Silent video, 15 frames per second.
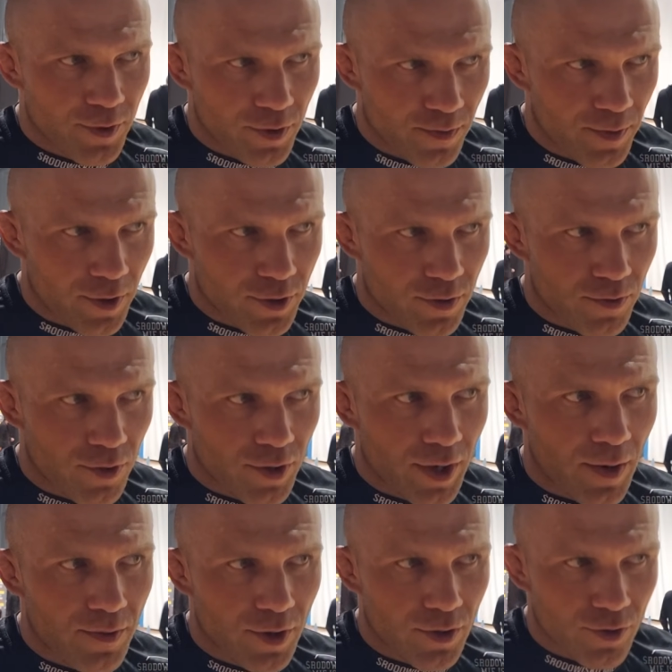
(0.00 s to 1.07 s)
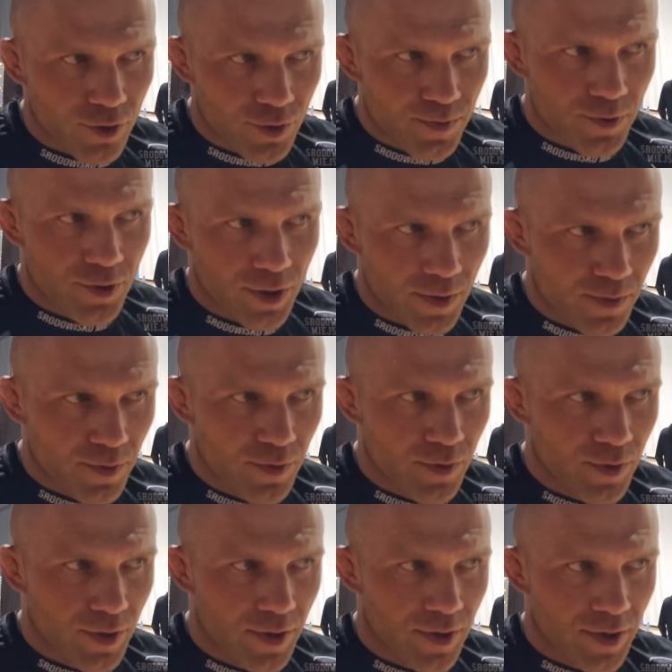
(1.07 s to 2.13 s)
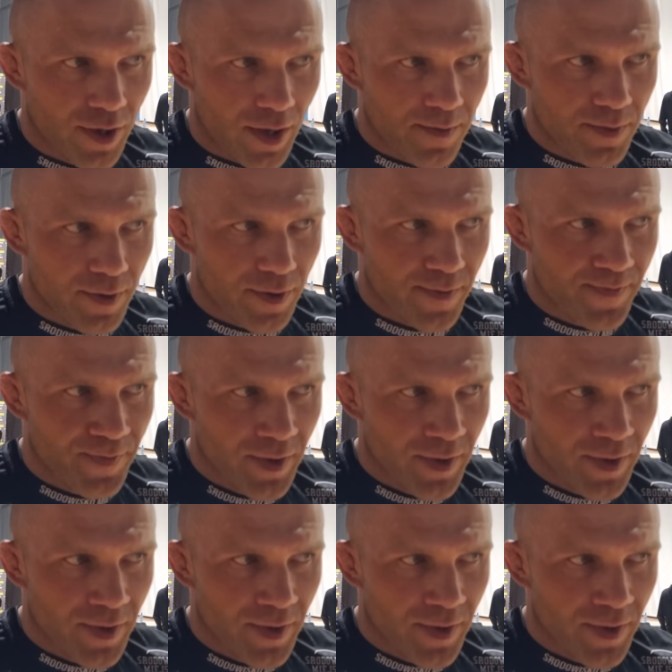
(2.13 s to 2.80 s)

po tym pierwszym lockdownie, to już później był e, jakby